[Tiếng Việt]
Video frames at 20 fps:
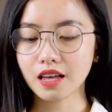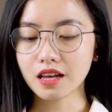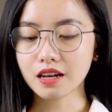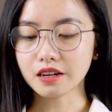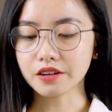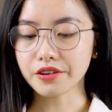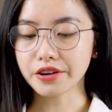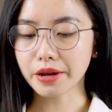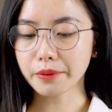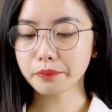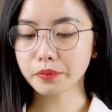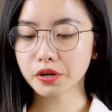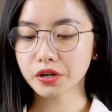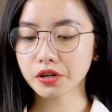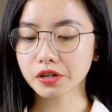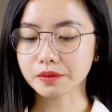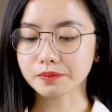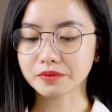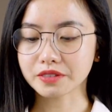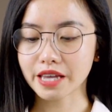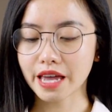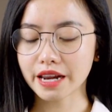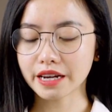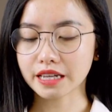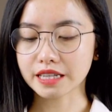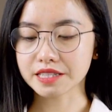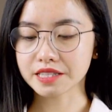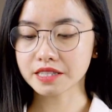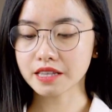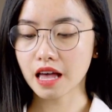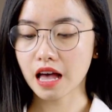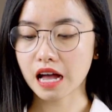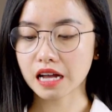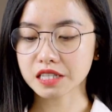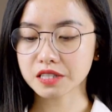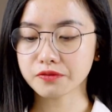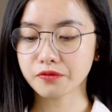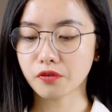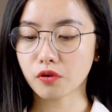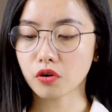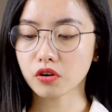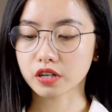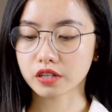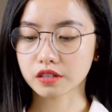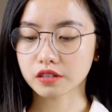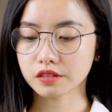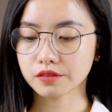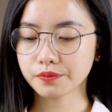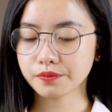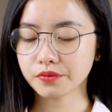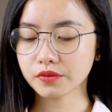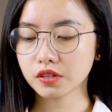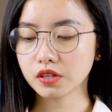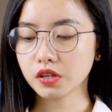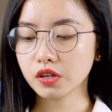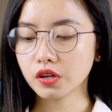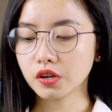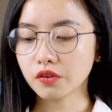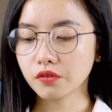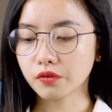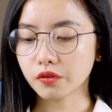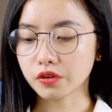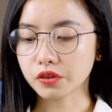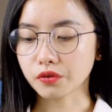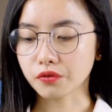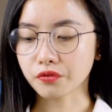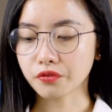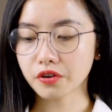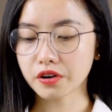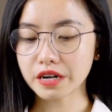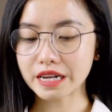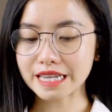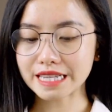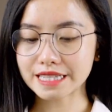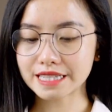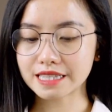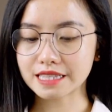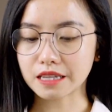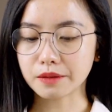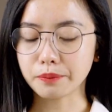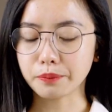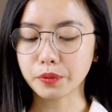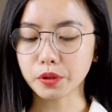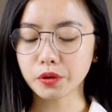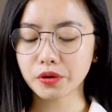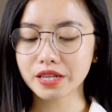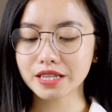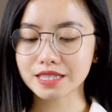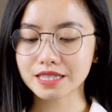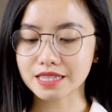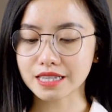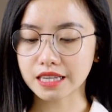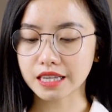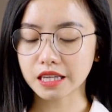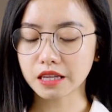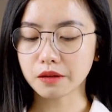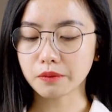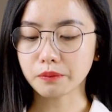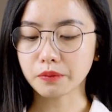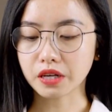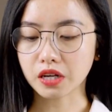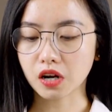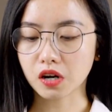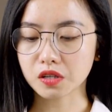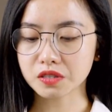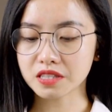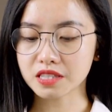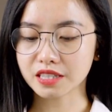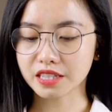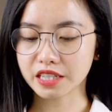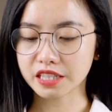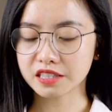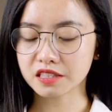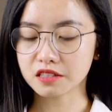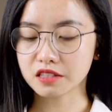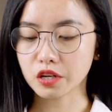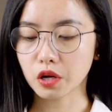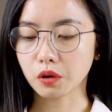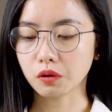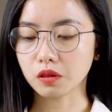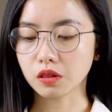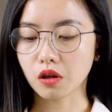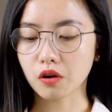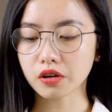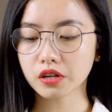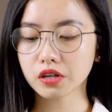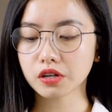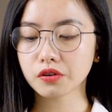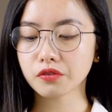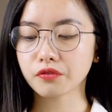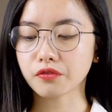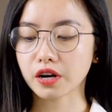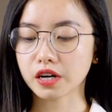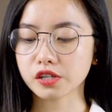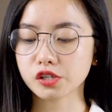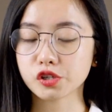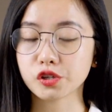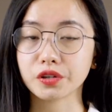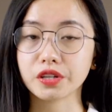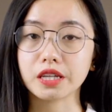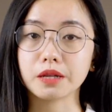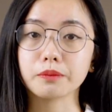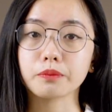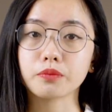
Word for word: A number of tenants asked for for the furnace in Building C because it is no longer functioning